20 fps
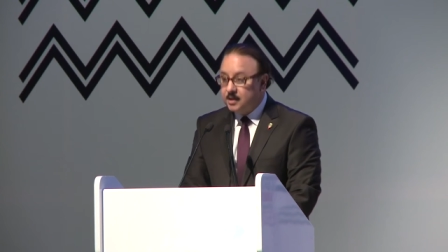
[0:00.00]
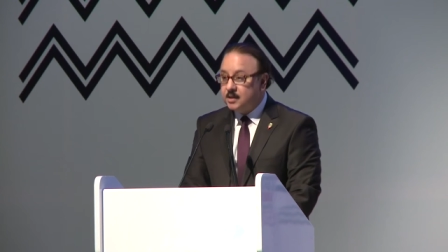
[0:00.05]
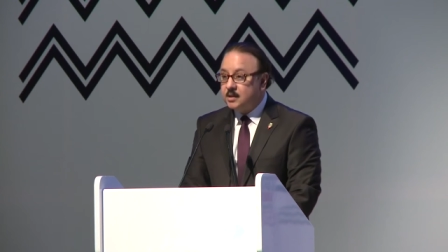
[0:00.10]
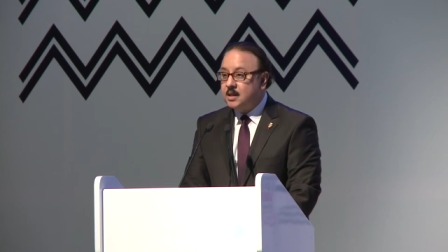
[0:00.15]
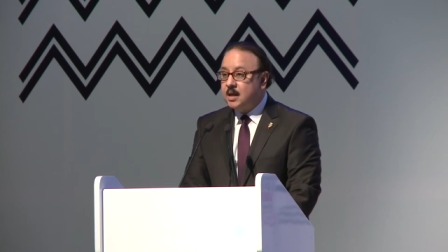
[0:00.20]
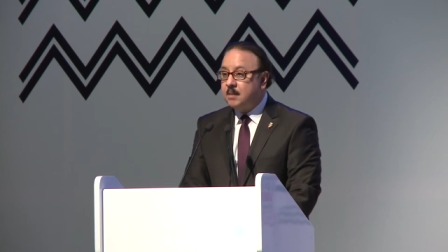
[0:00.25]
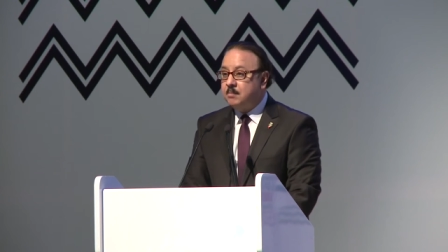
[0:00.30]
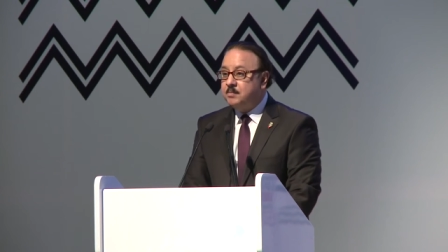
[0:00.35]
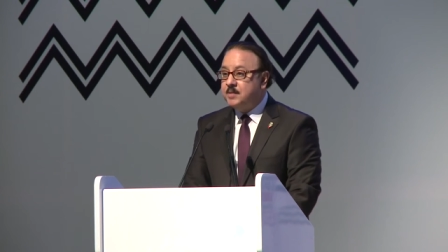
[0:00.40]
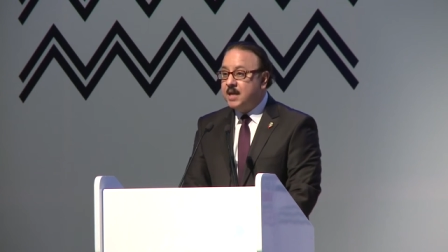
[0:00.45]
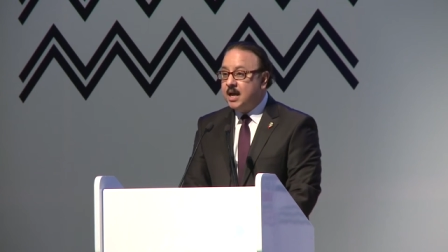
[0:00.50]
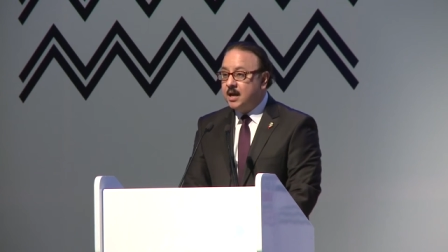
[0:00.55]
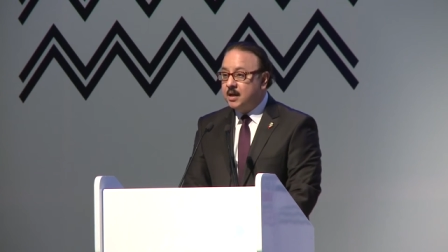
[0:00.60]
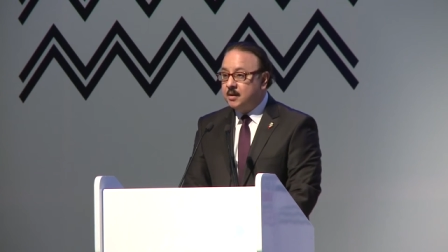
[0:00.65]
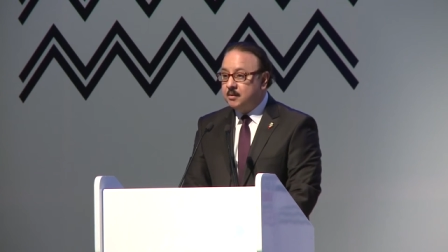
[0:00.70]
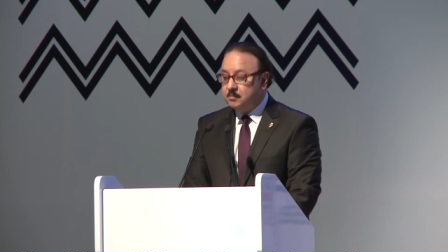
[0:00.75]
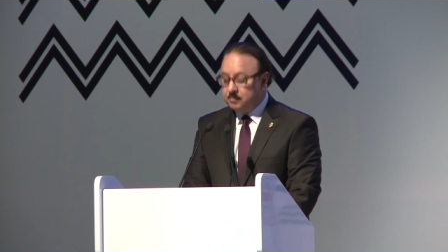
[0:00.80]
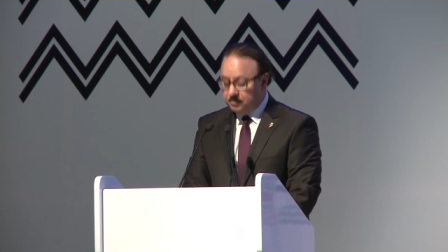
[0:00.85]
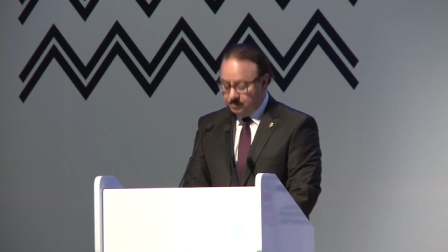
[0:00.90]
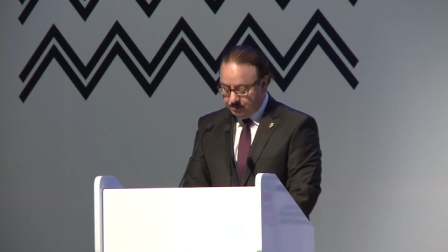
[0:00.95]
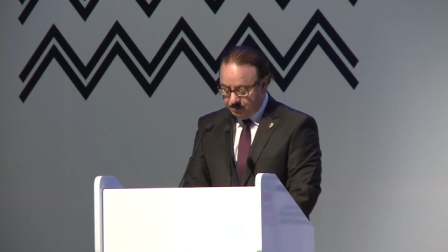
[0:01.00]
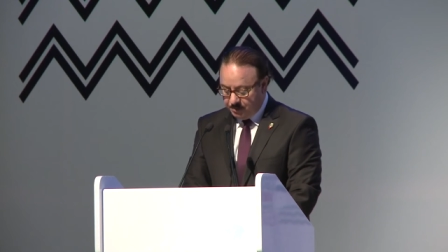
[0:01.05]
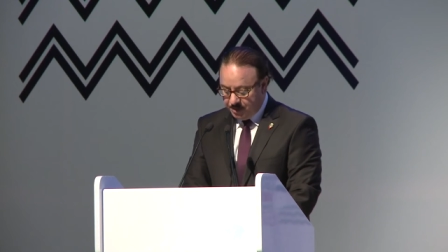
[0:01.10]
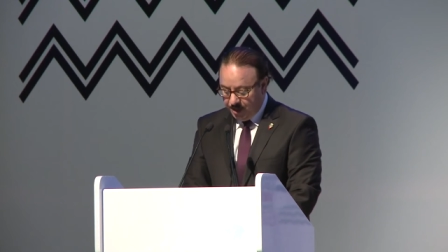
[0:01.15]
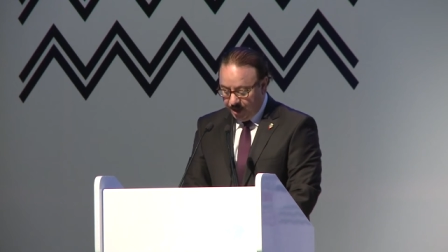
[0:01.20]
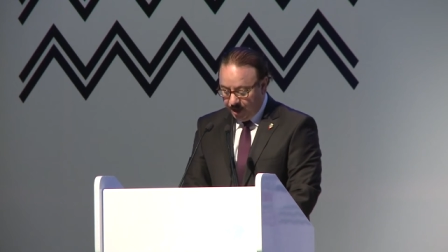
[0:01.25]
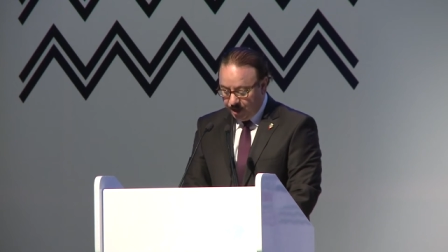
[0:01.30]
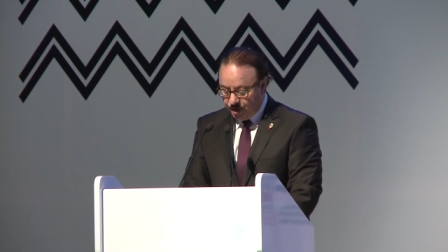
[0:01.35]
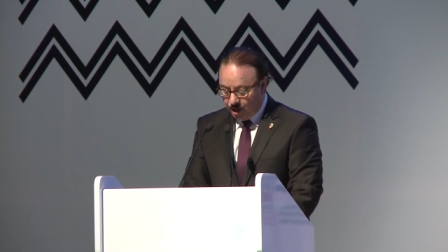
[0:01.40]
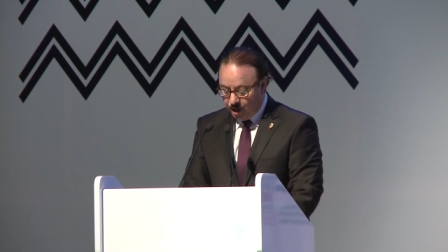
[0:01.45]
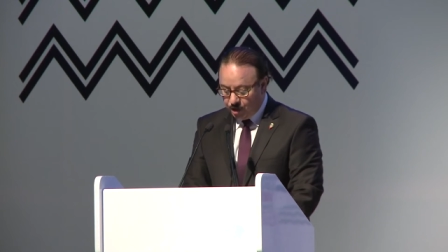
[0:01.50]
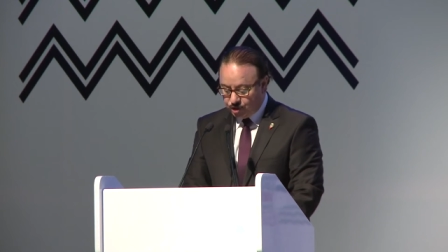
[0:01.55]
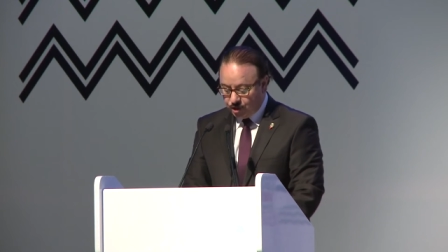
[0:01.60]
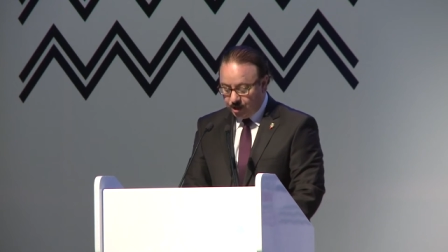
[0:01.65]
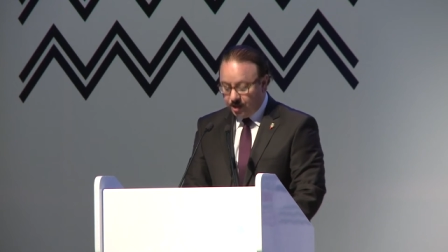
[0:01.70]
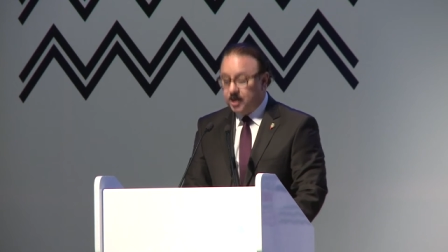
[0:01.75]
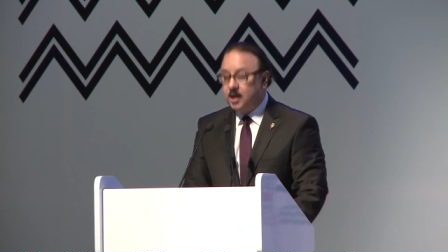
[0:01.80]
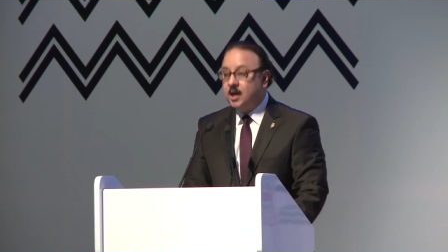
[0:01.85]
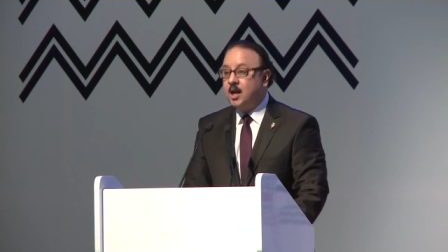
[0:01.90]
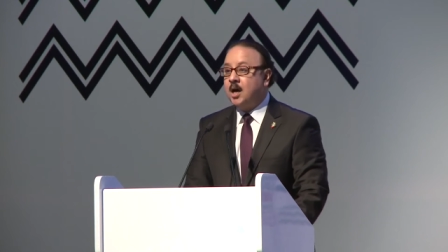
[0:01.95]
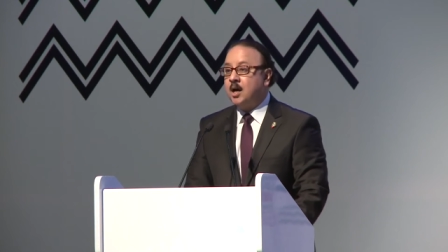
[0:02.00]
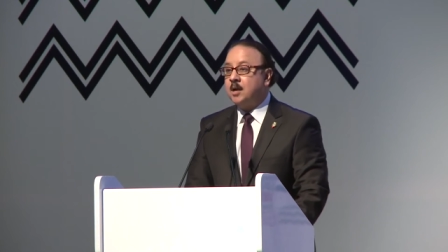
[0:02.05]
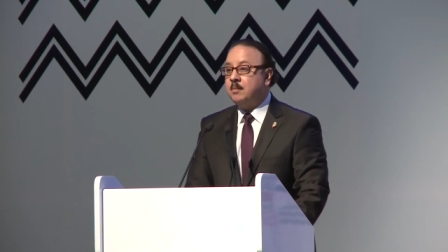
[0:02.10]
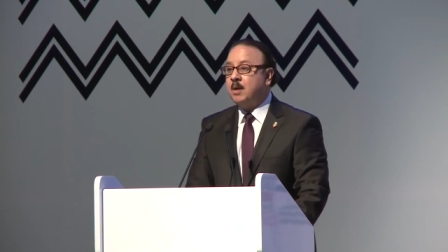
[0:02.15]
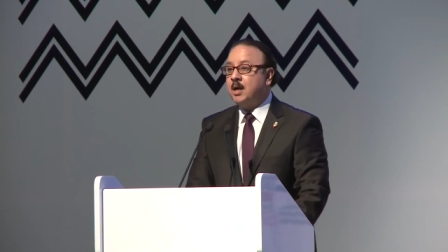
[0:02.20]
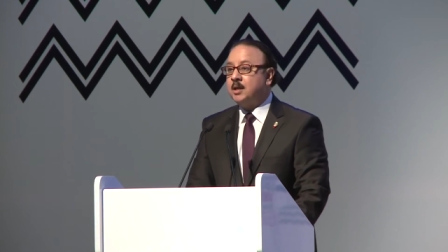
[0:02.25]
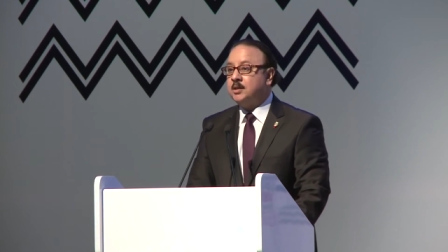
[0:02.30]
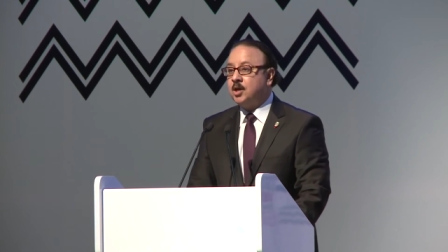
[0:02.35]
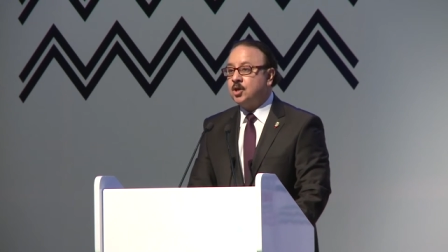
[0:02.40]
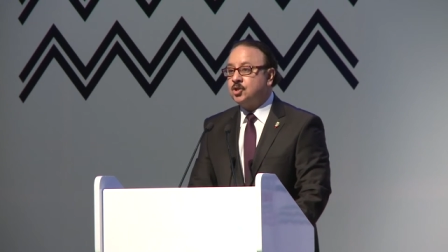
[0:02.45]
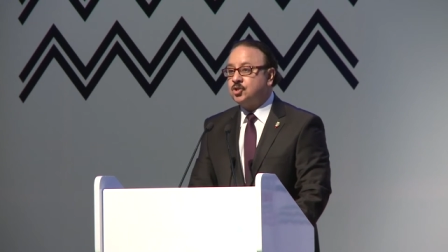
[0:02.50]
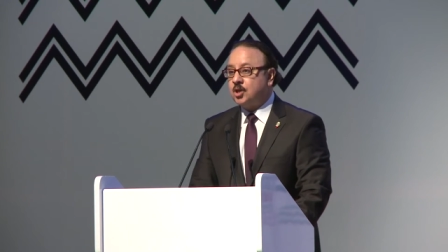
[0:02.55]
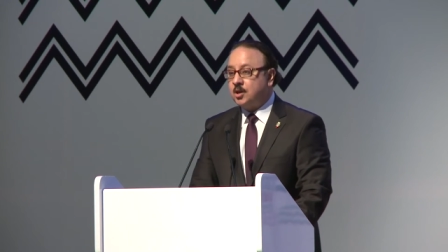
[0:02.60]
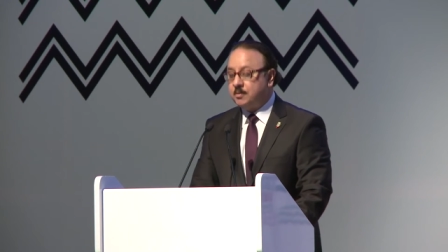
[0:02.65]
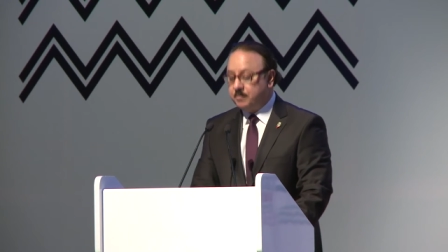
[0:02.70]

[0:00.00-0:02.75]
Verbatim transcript: تبدأ من 11 إلى 14